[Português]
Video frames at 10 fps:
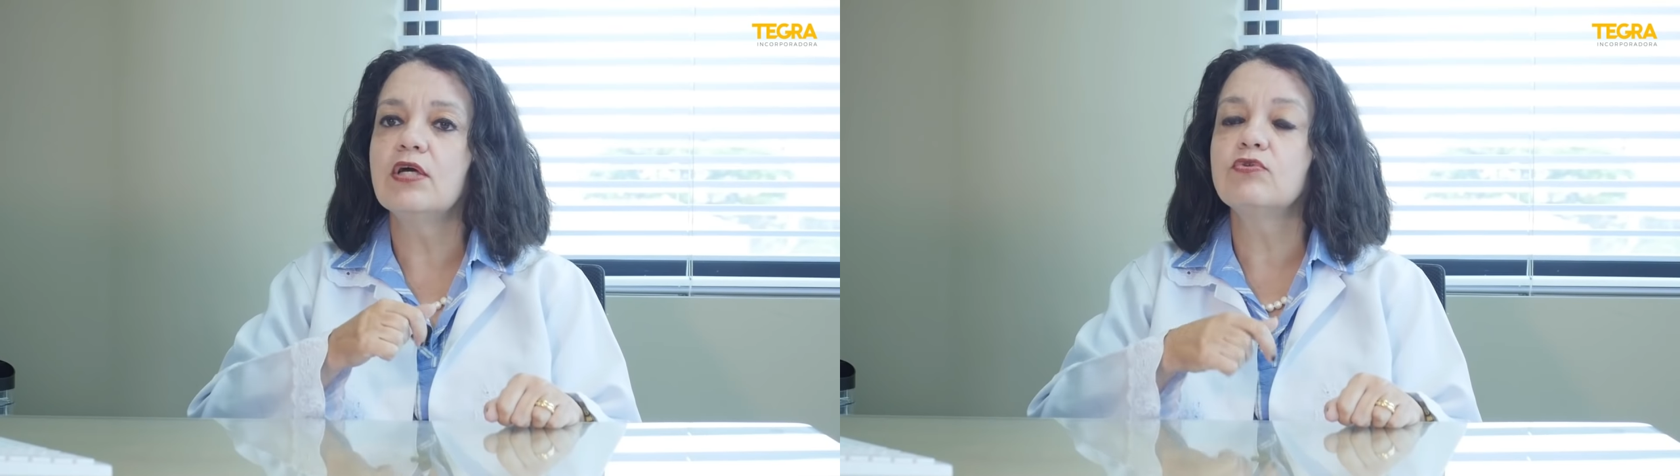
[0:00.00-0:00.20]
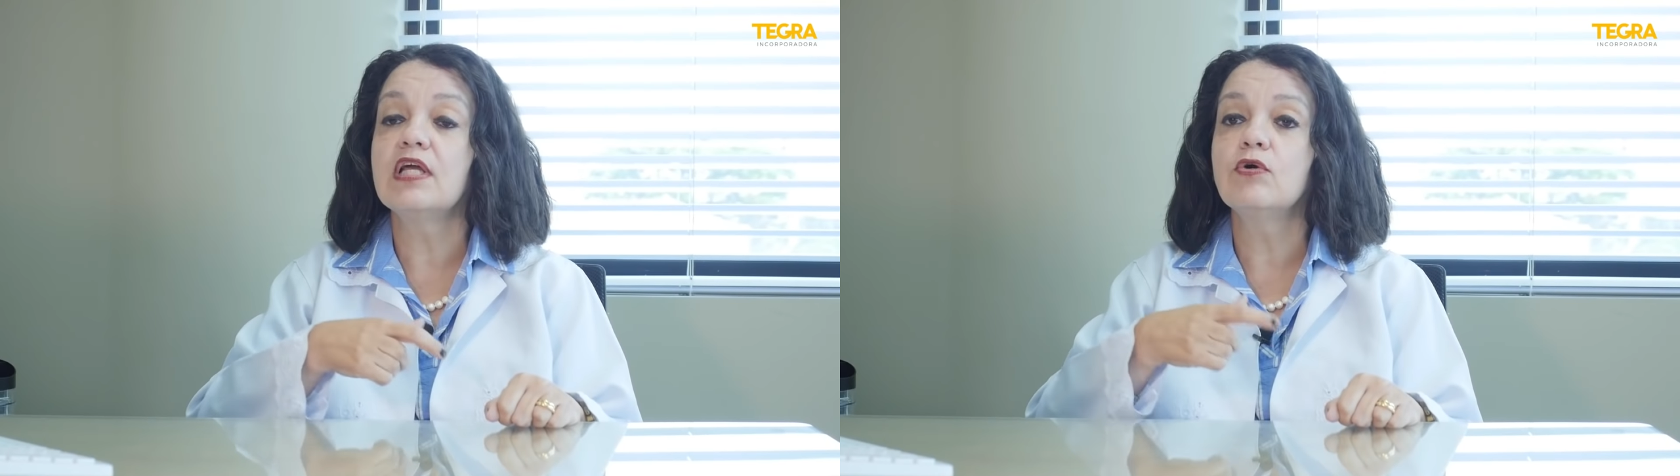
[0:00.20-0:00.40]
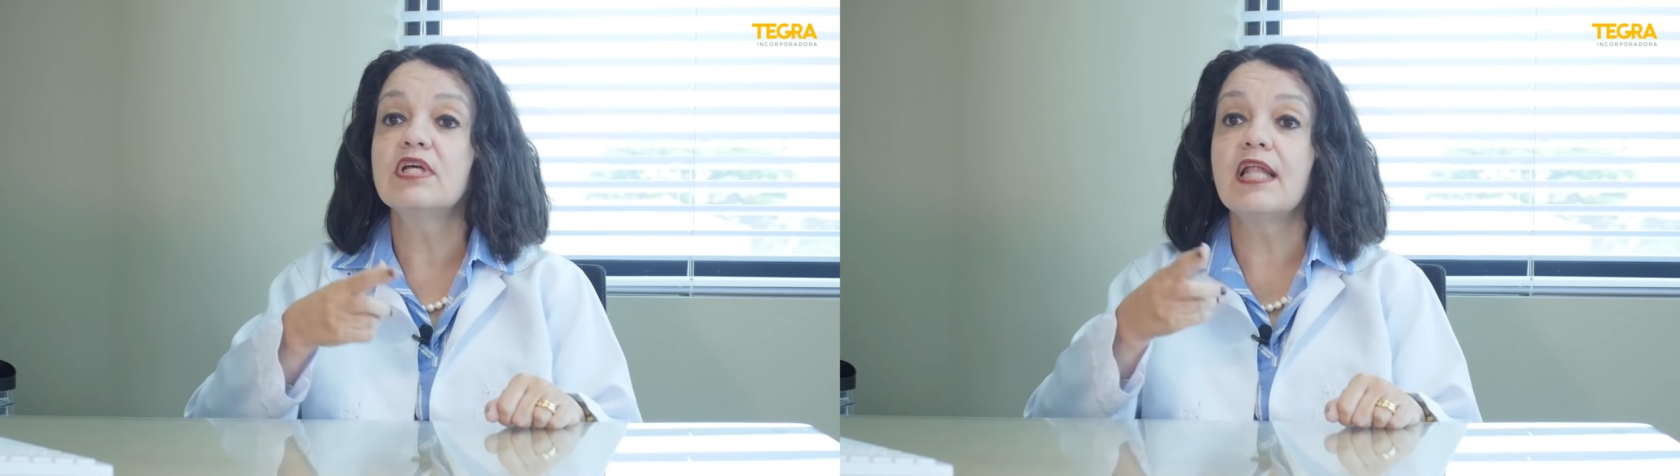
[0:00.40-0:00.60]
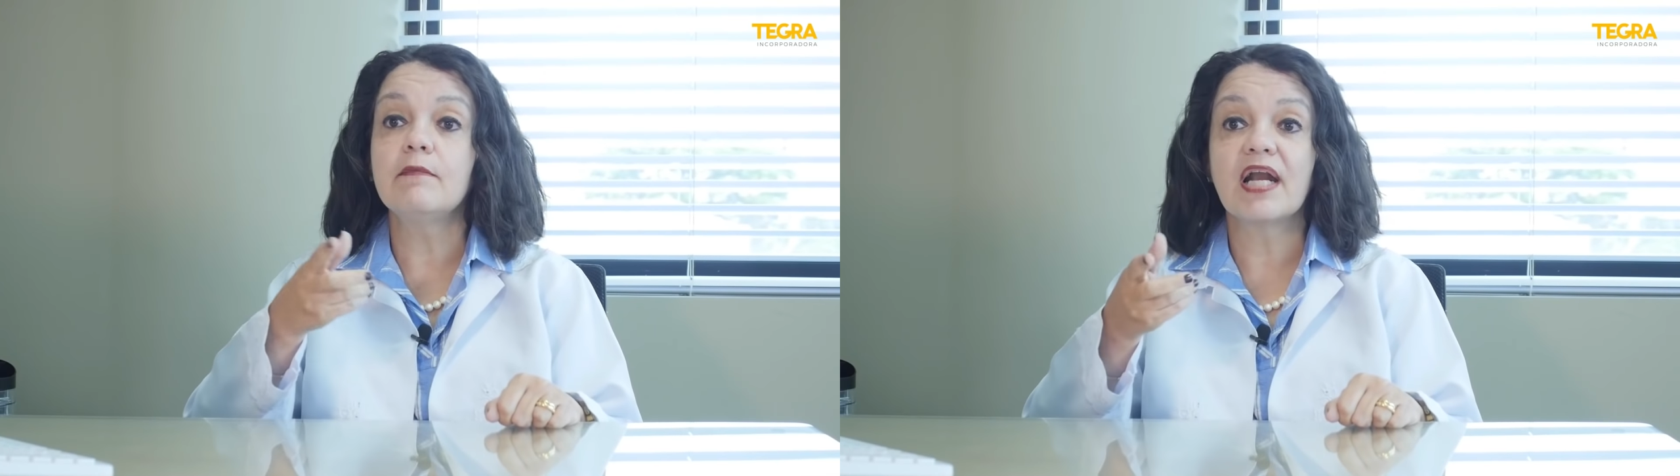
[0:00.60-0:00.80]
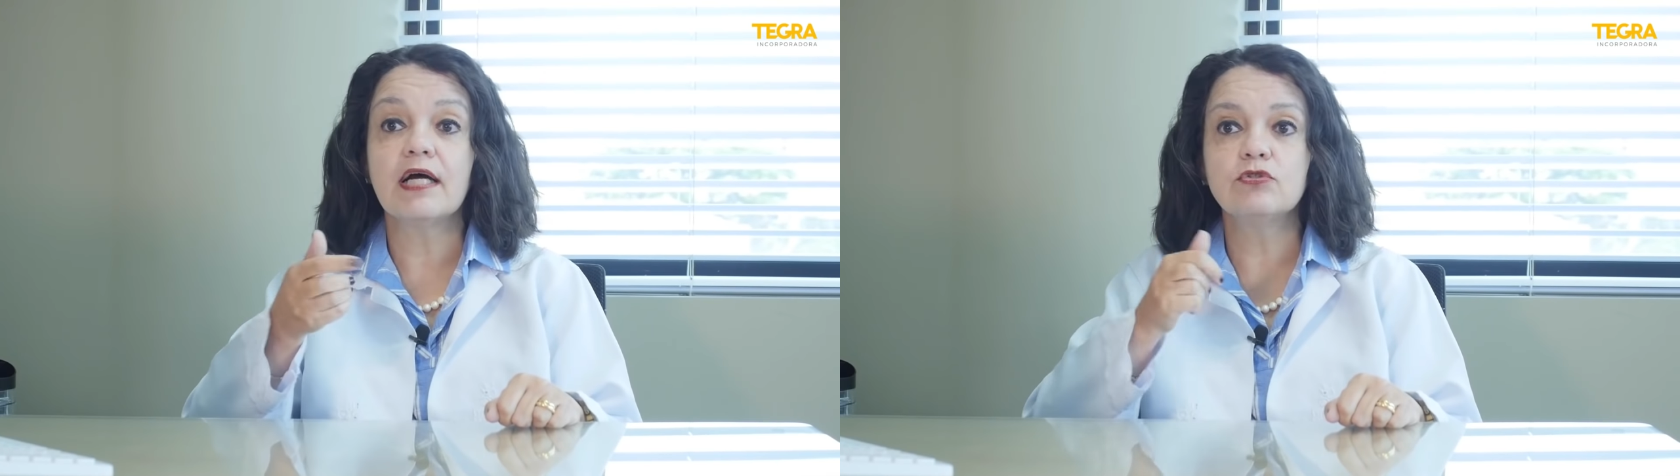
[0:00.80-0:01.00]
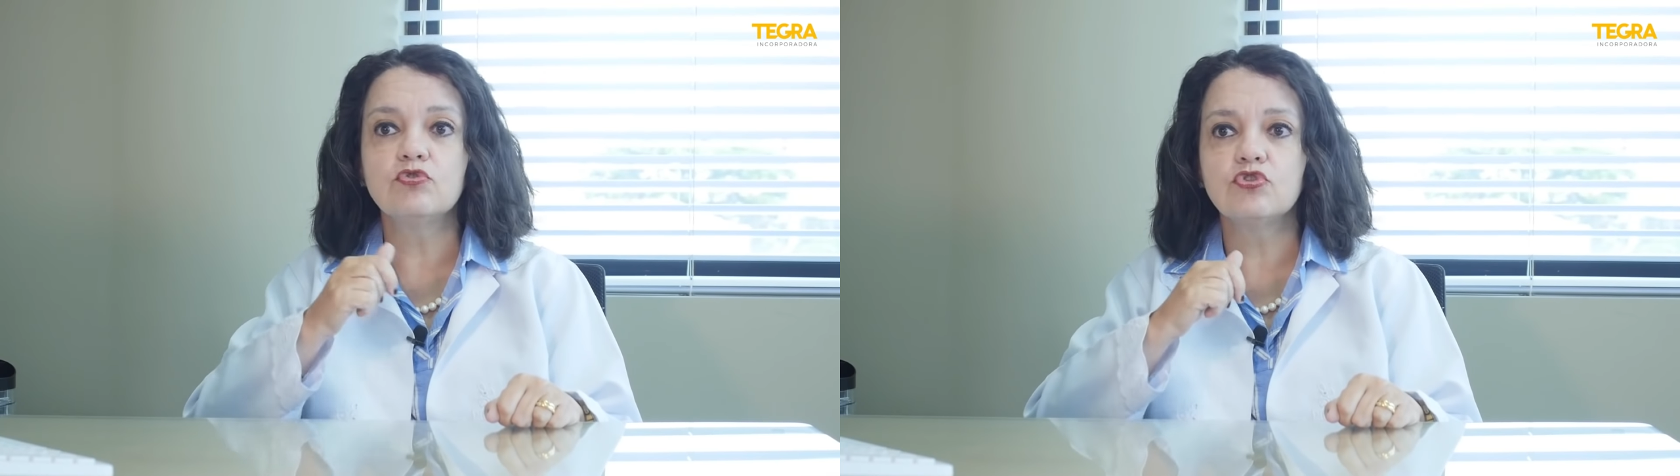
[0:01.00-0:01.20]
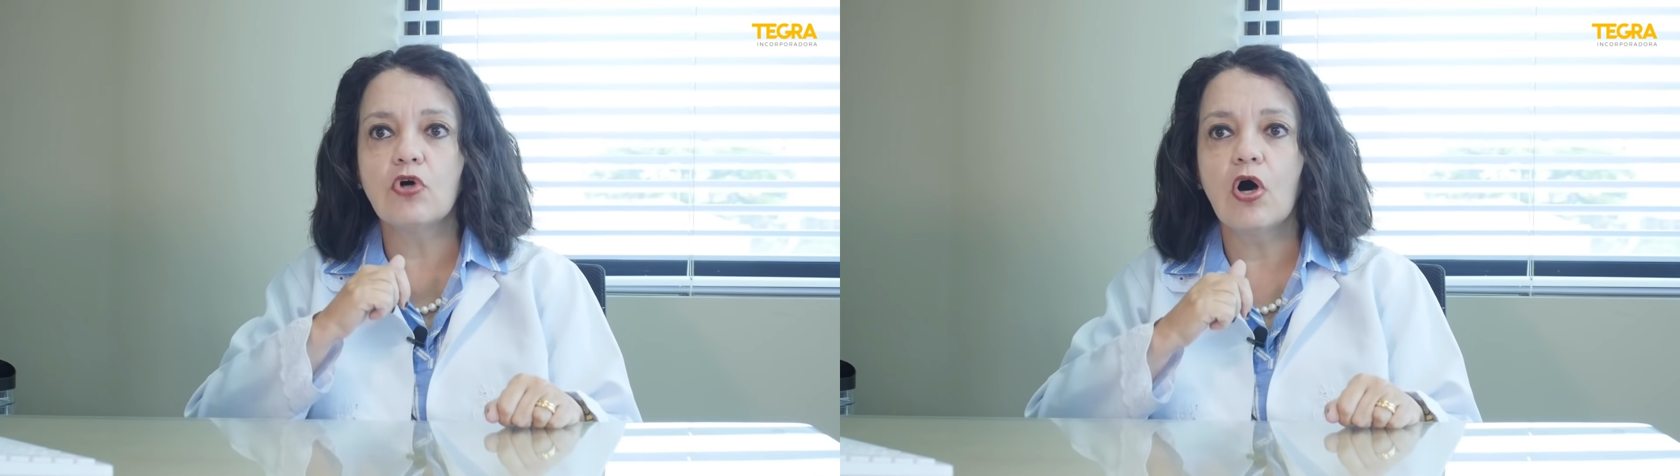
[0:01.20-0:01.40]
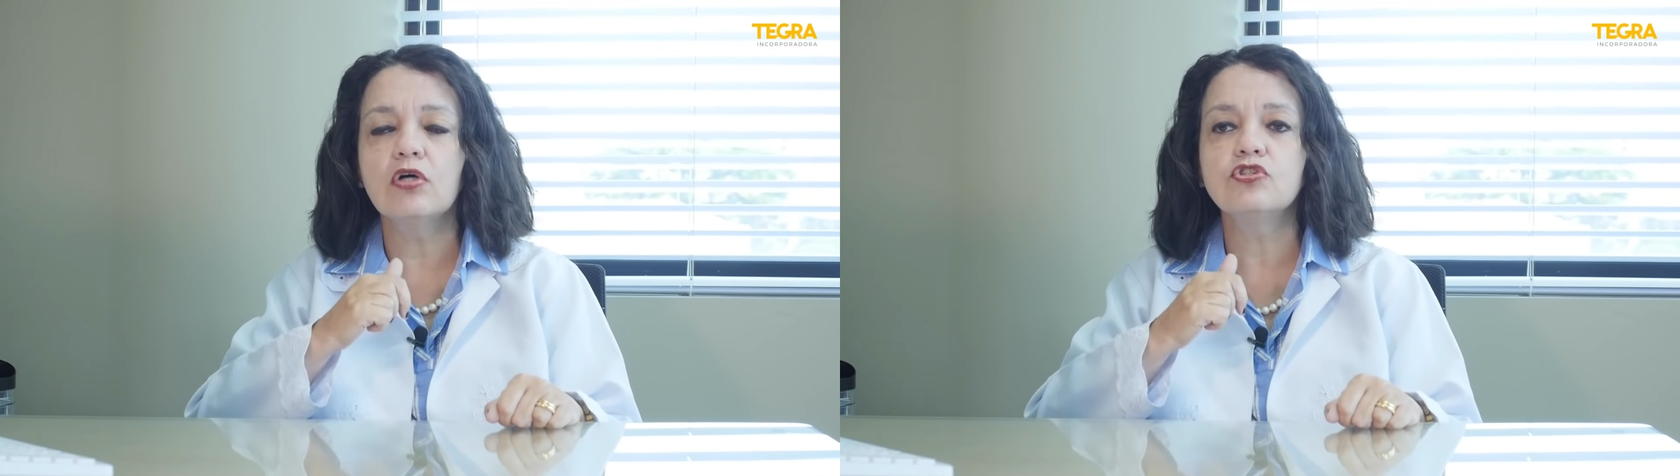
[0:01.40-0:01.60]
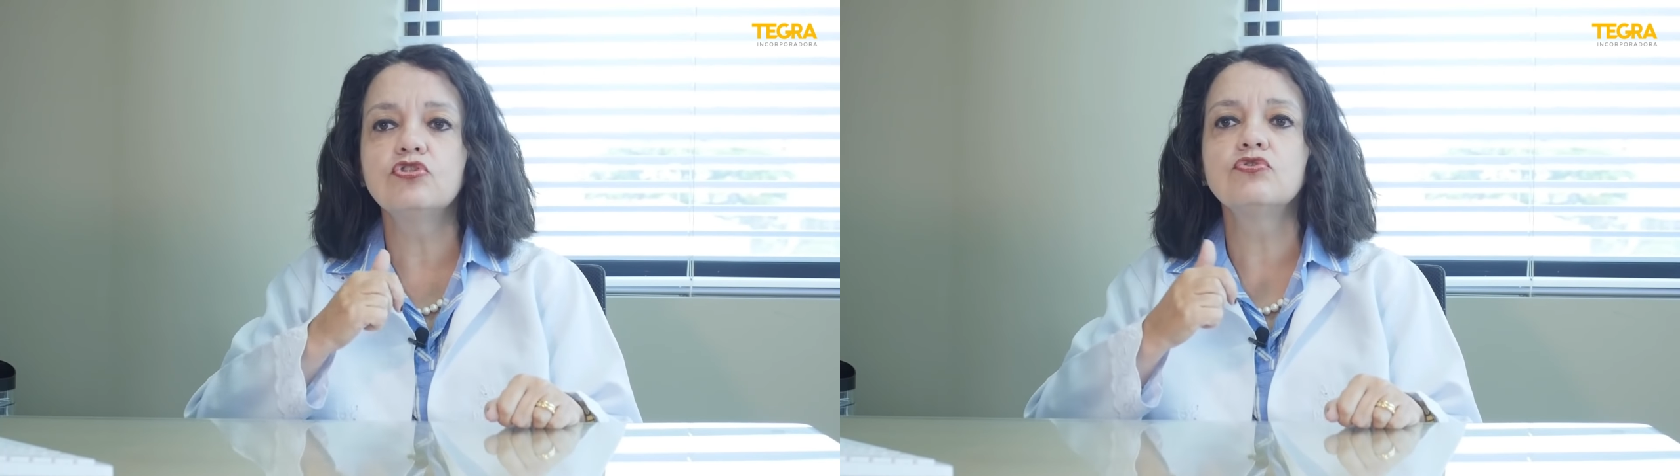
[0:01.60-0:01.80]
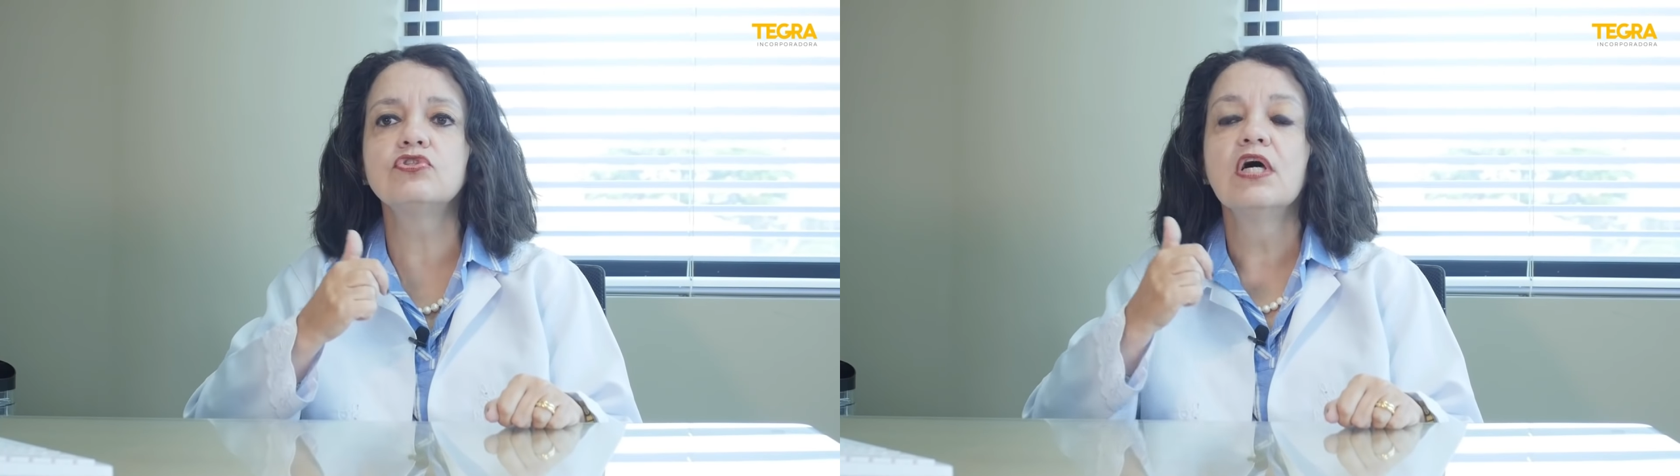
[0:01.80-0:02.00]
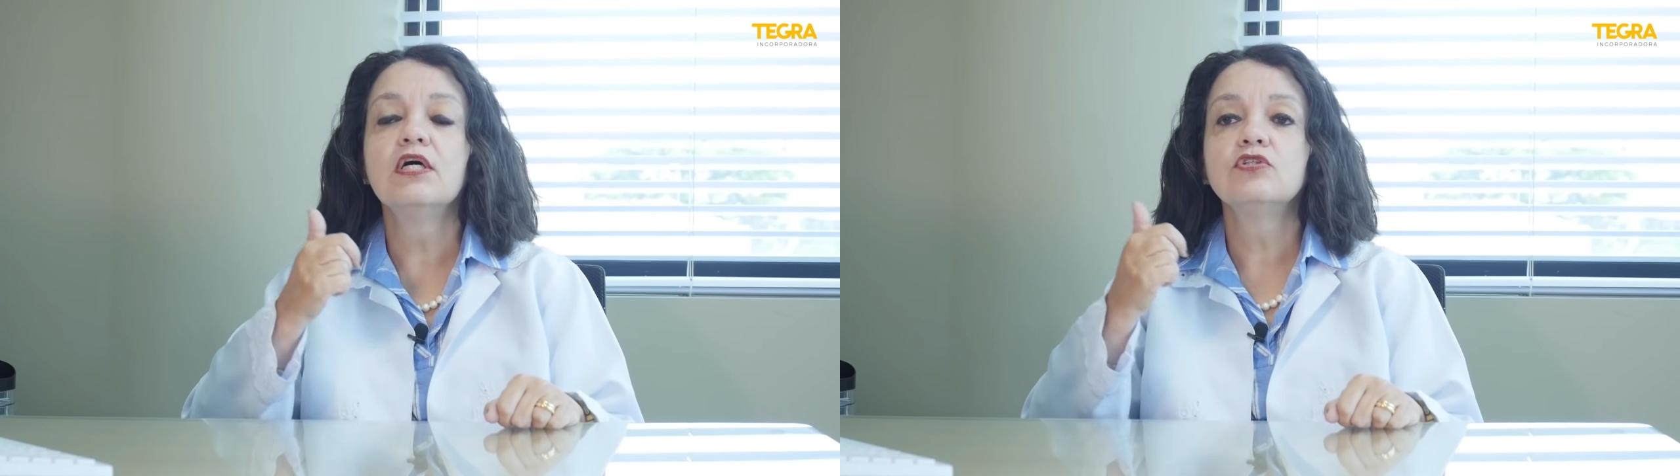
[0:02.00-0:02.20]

eu tenho que lembrar dos ossos,